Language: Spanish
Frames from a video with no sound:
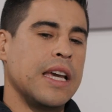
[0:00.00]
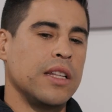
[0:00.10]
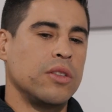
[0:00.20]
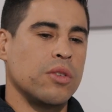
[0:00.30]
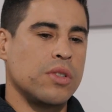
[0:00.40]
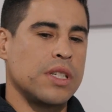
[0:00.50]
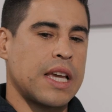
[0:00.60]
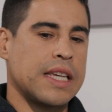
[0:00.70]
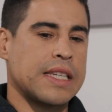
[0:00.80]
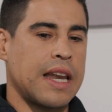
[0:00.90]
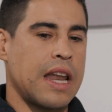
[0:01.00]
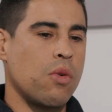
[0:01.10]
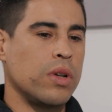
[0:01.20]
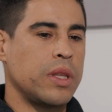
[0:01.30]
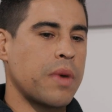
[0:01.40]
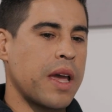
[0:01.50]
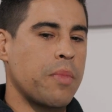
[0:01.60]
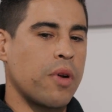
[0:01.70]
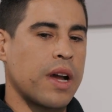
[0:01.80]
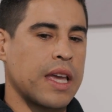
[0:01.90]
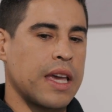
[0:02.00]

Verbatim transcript: Entonces ahí ya en la última época